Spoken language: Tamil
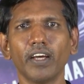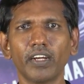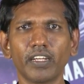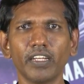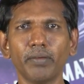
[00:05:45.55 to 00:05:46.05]

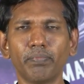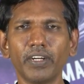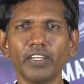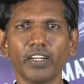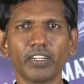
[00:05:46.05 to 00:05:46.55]
கற்க
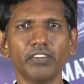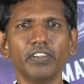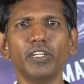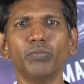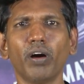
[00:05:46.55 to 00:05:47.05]
எப்படி கற்க
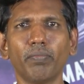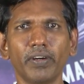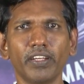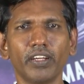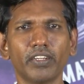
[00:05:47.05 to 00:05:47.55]
வேண்டுமோ
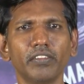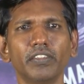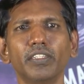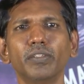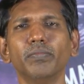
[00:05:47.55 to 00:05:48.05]
அப்படி கற்க
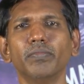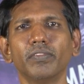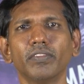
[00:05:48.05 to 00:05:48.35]
வேண்டும்